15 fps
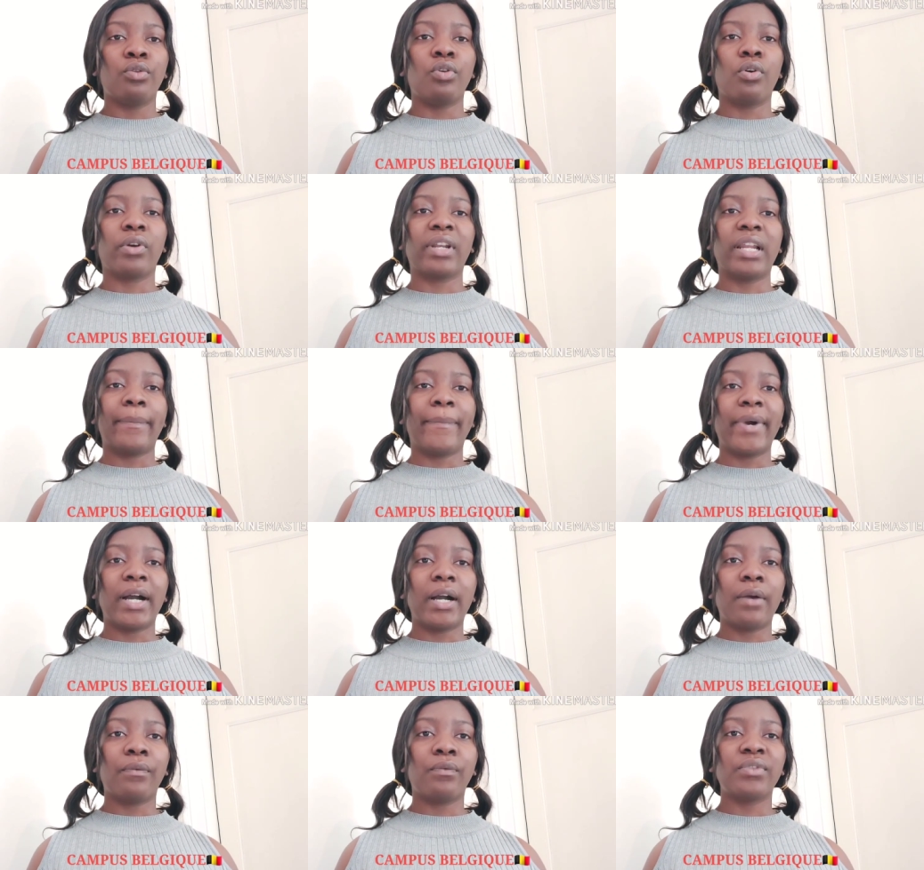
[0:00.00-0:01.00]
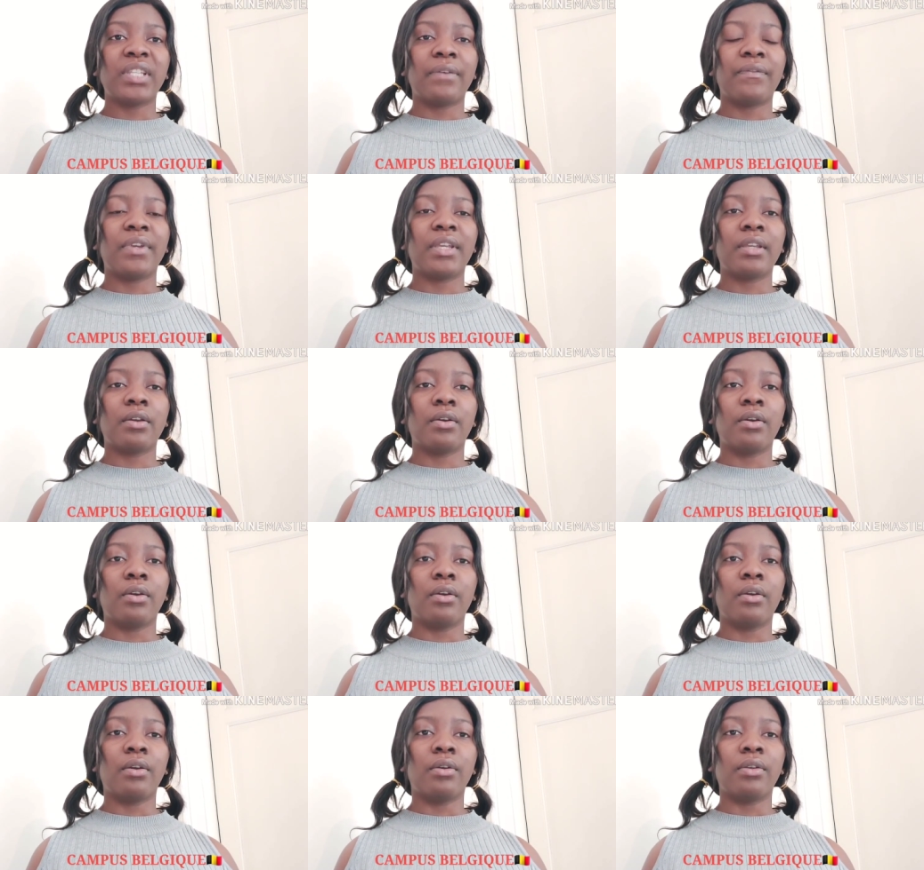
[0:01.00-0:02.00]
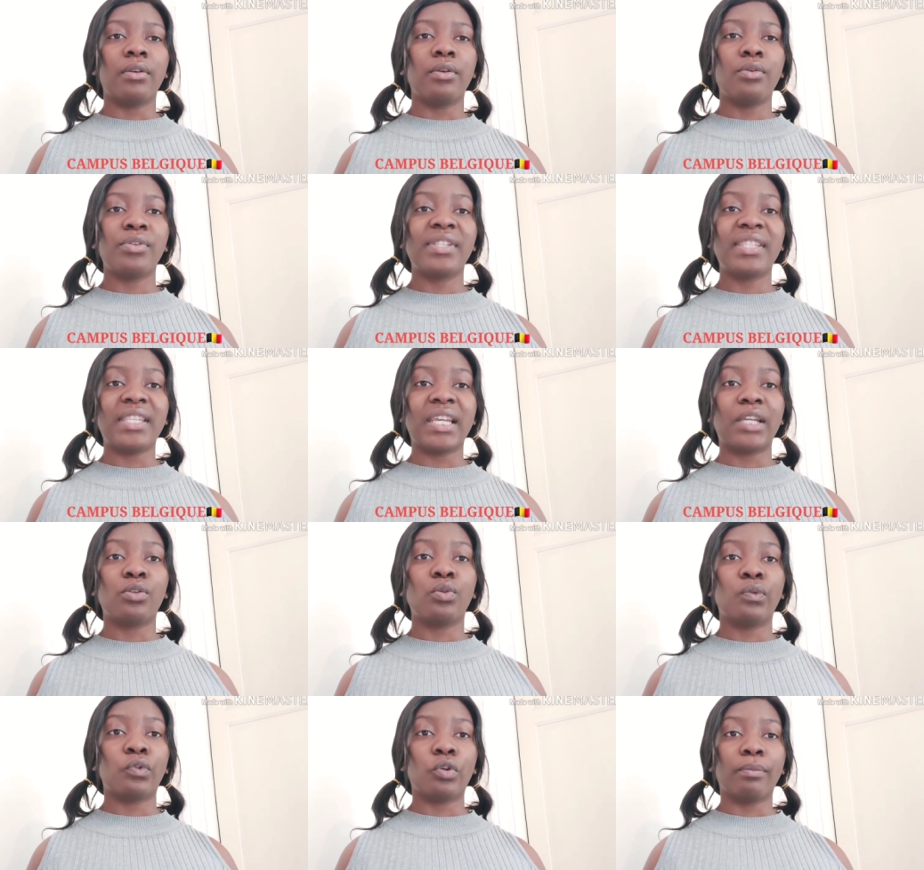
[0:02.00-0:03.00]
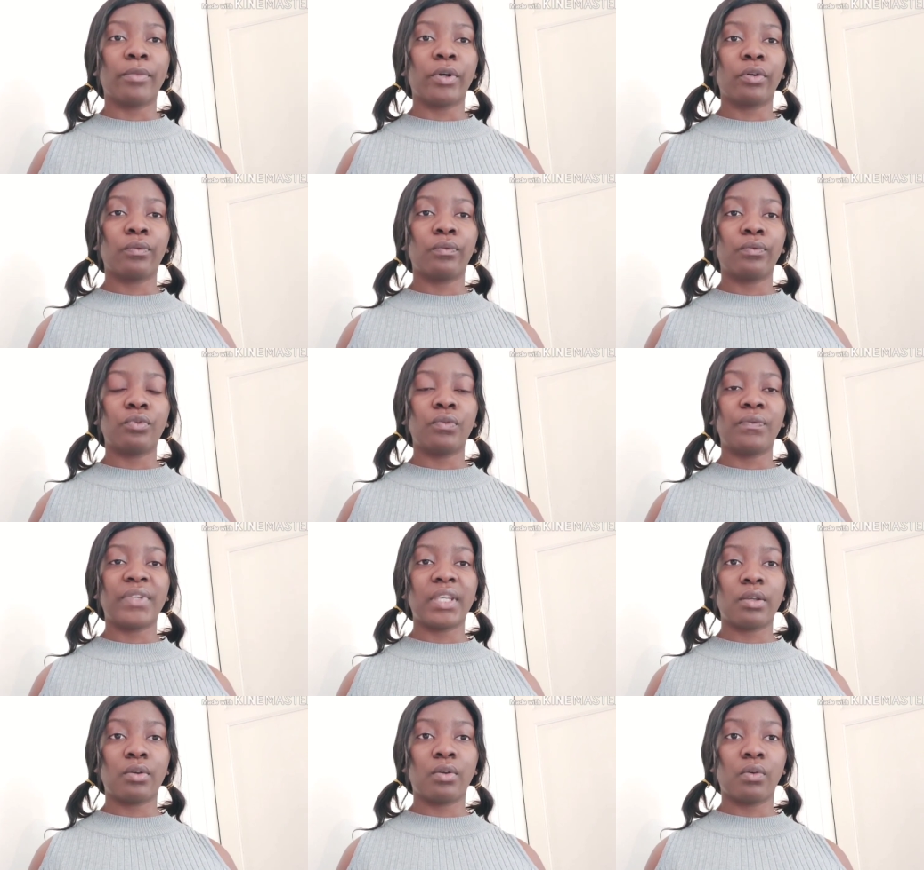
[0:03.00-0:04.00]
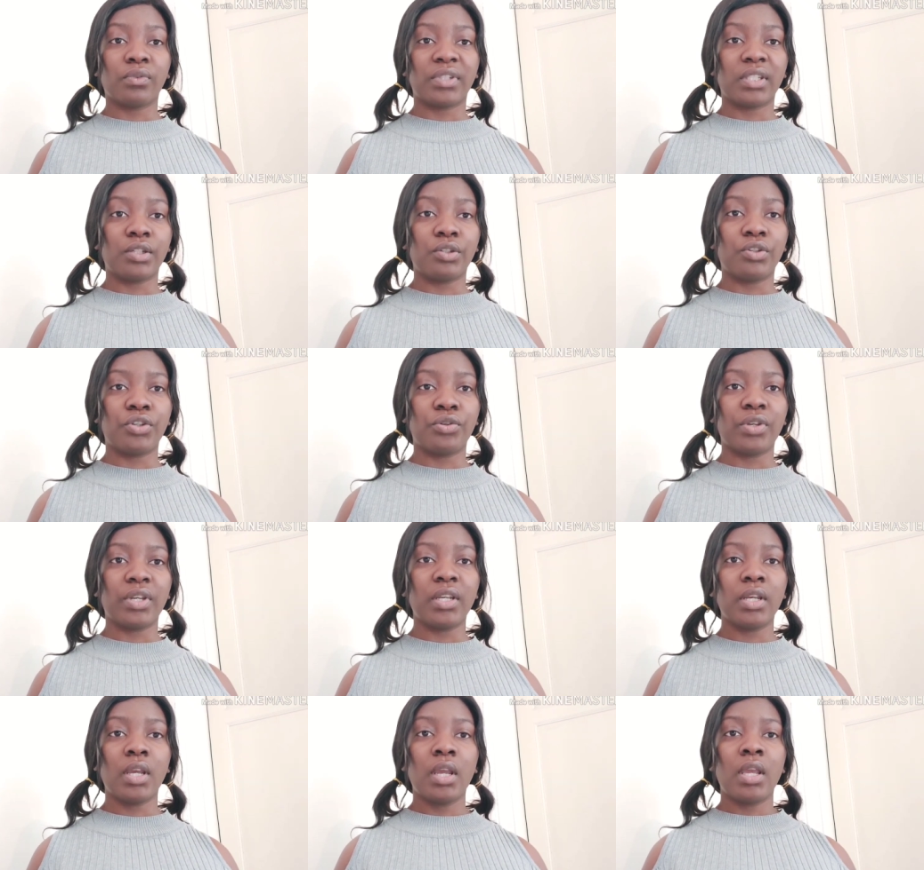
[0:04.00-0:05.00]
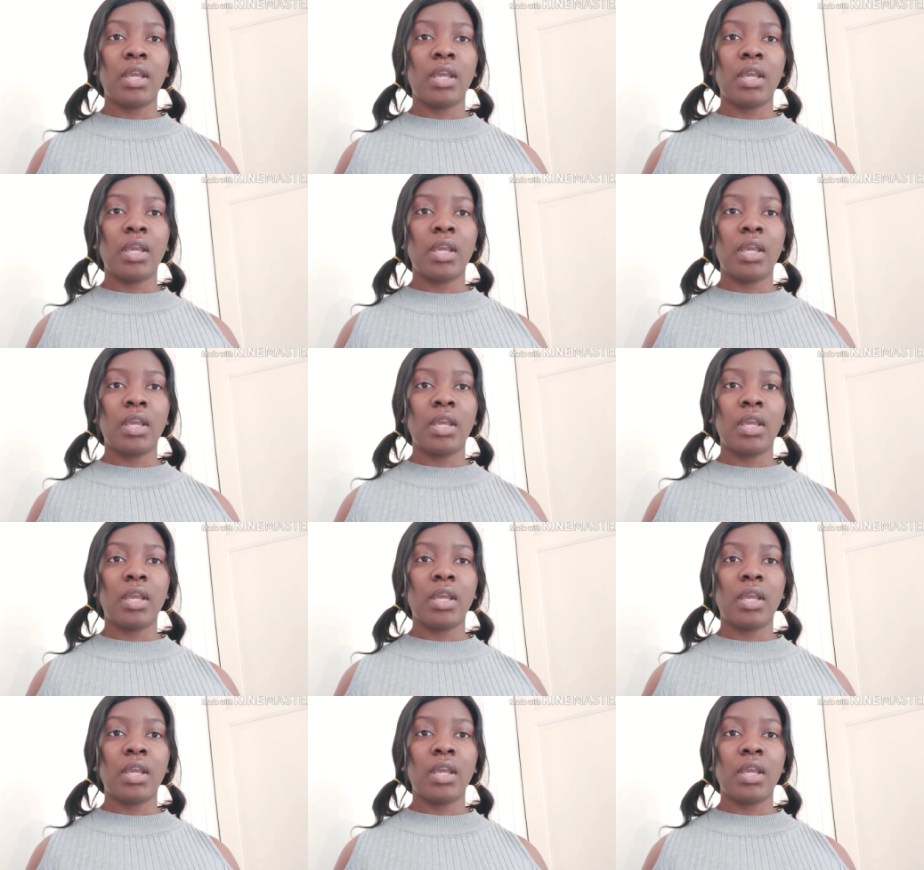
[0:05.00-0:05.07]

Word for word: Donc, là-bas, vous avez euh, une série de documents que vous deviez constituer